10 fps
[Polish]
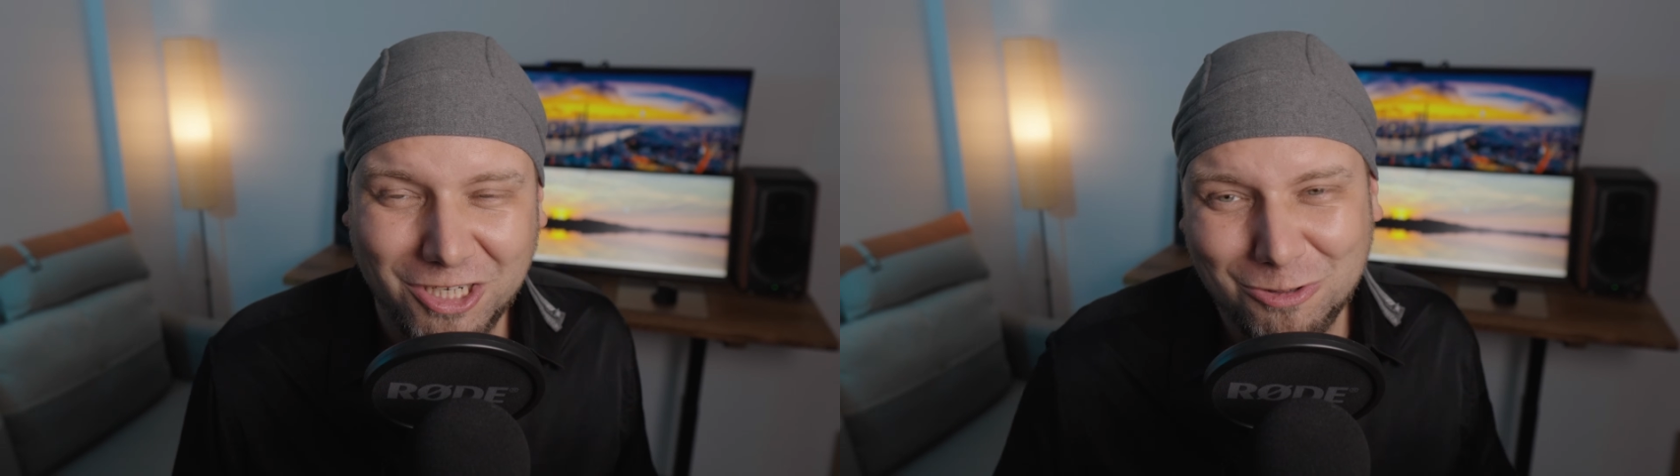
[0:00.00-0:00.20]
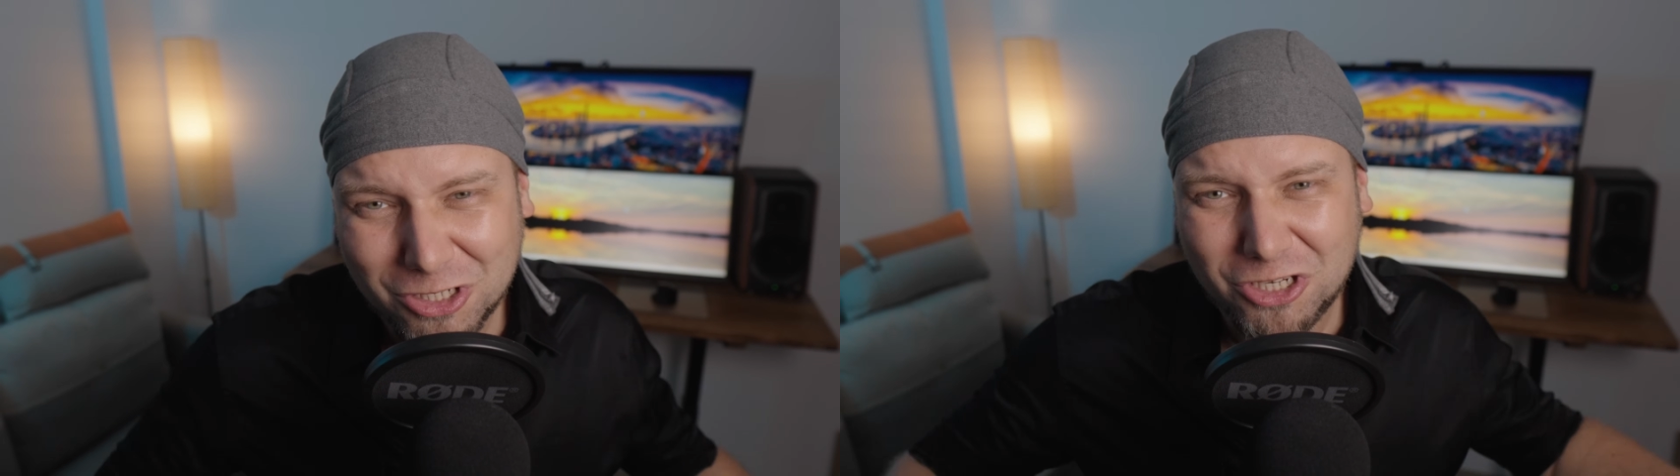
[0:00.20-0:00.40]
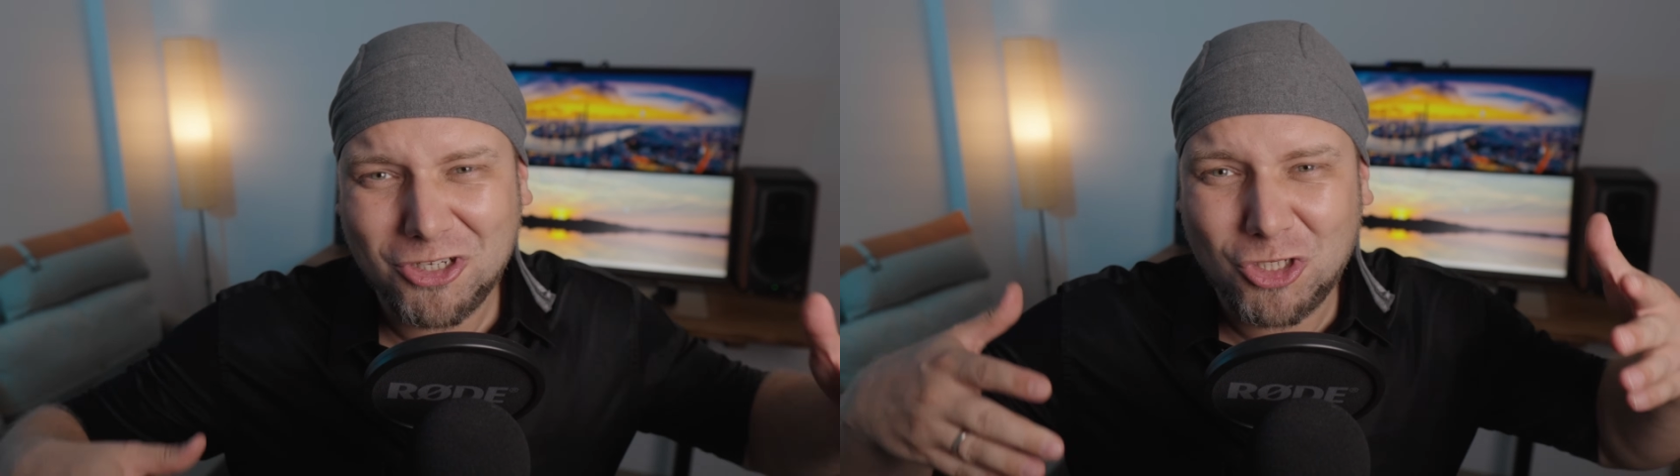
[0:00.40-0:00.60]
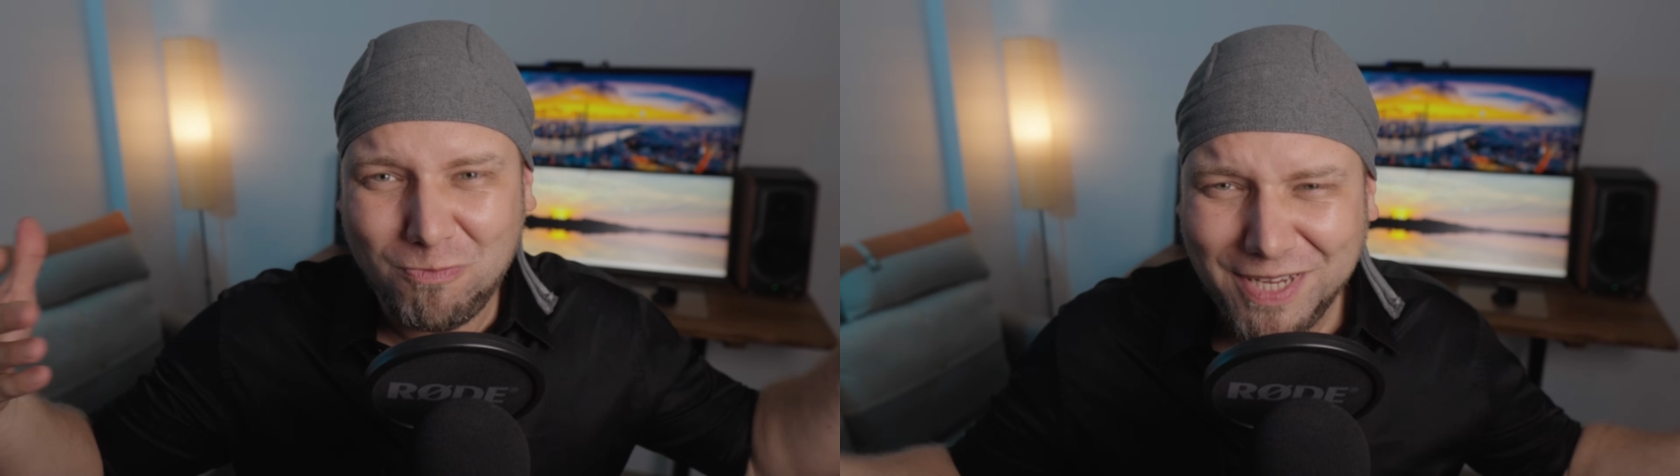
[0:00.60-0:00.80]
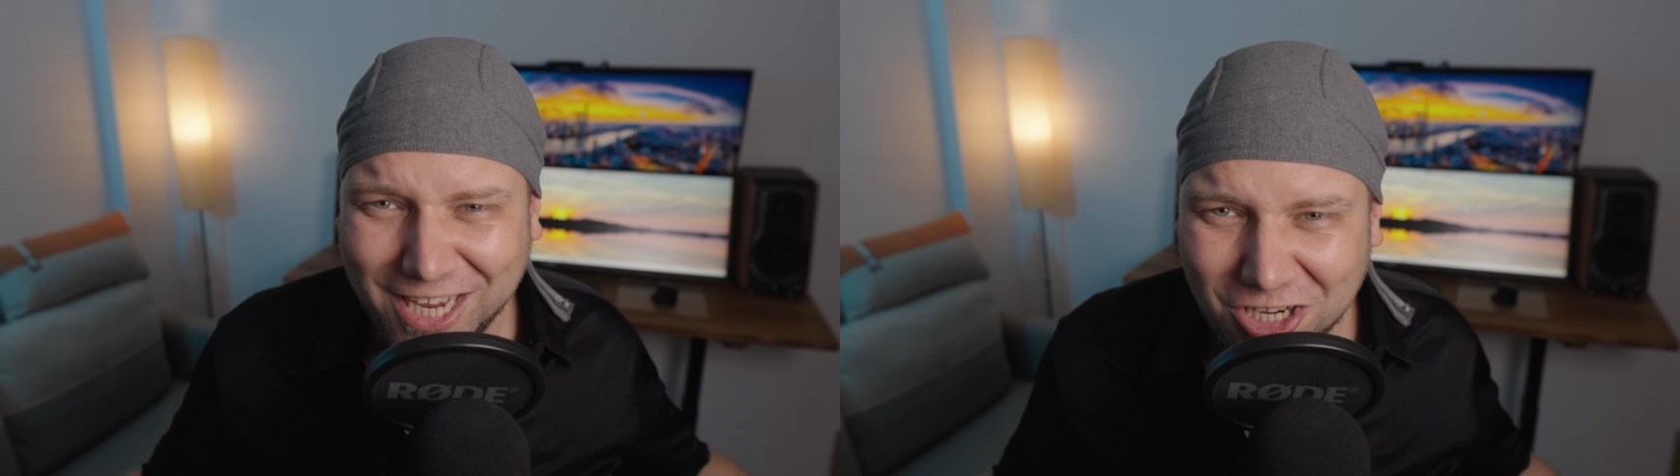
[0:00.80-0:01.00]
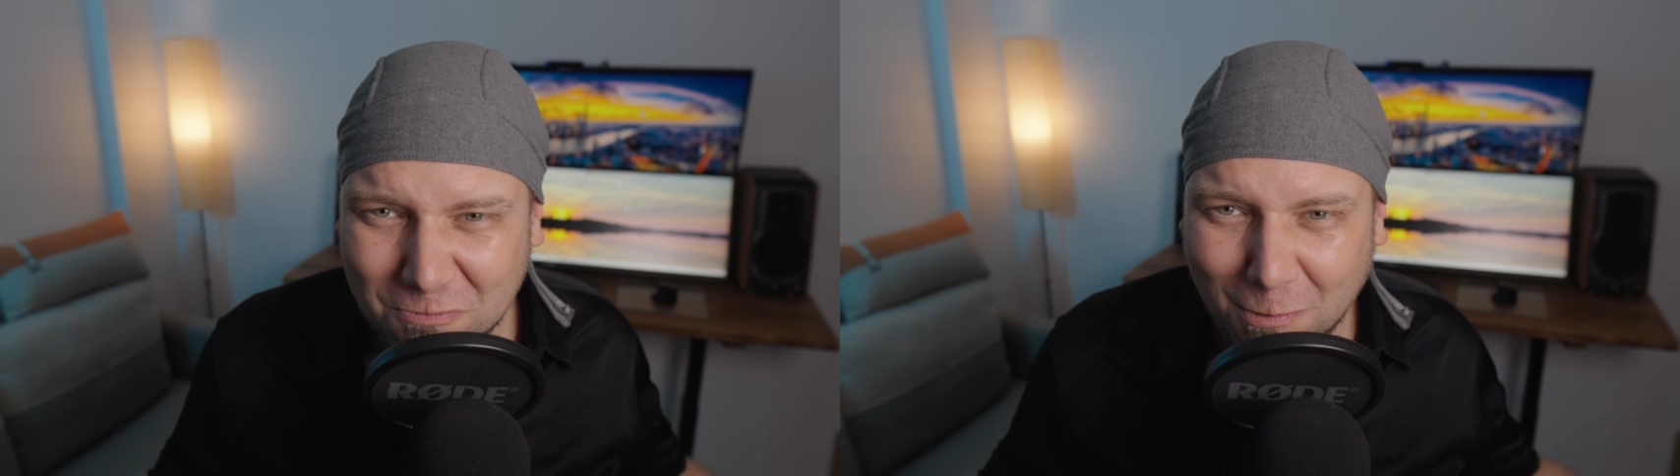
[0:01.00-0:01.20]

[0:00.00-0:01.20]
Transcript: i ludzie się śmieją,